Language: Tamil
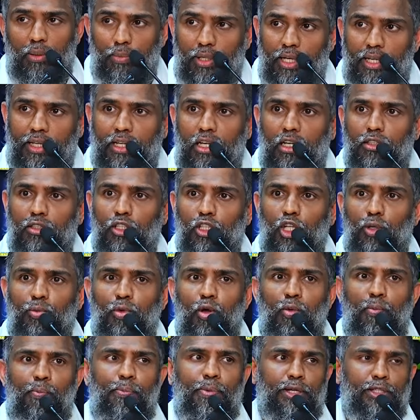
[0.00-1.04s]
எபிரேக்கில்
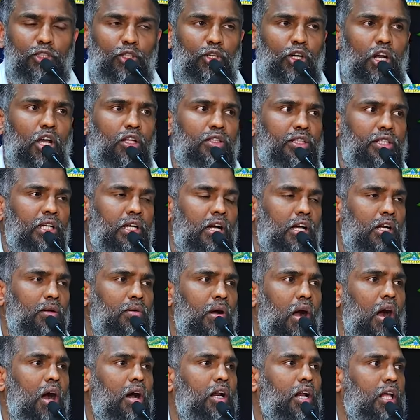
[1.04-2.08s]
நிருபம் பதினொன்றாவது அதிகாரம்
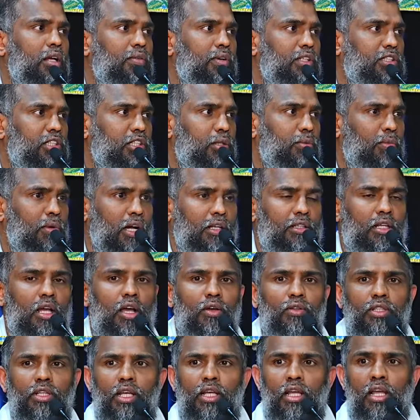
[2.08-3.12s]
ஆறாவது வசனம்
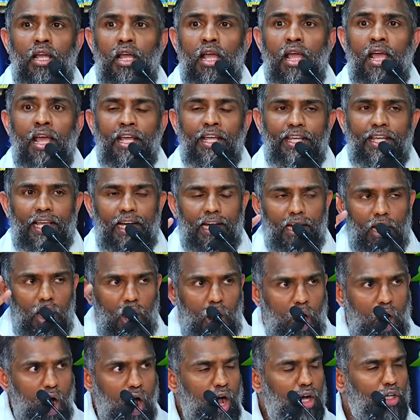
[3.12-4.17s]
அதாவது எல்லா
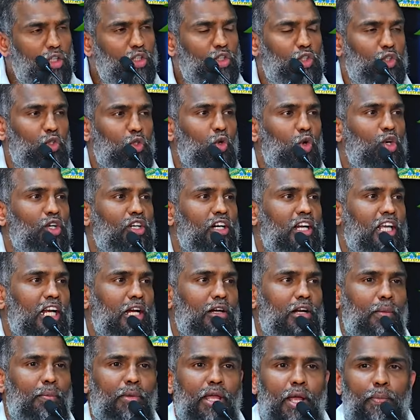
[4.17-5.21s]

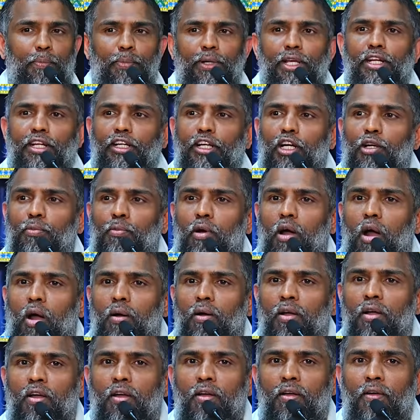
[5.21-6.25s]
சூழ்நிலையிலும் நம்ம எப்படி இருக்கணுமா
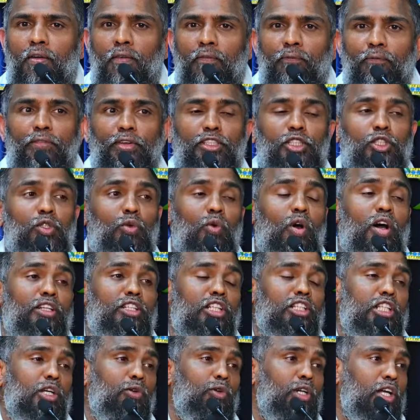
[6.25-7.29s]

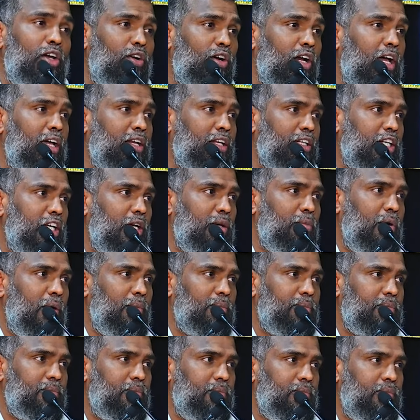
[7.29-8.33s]
விசுவாசத்தை உடையவர்களா இருக்கணுமா
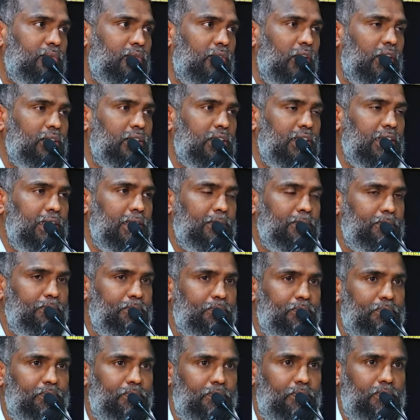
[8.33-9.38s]
வாசிங்க
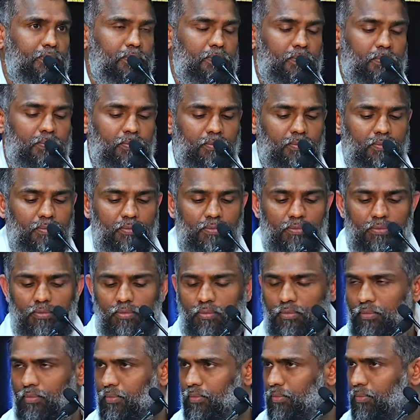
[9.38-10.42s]
விசுவாசம் இல்லாமல்
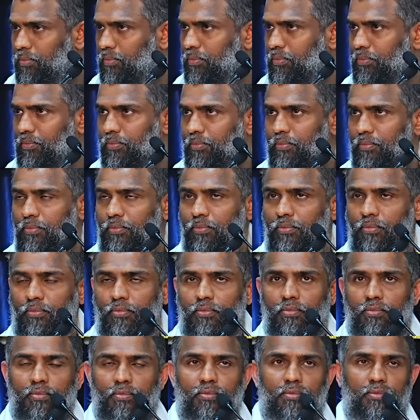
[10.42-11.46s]
தேவனுக்கு பிரியமா இருப்பது
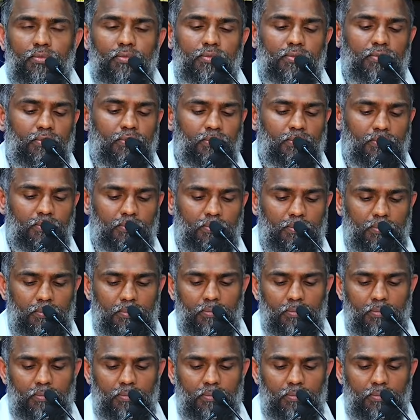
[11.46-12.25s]
கூடாத காரியம்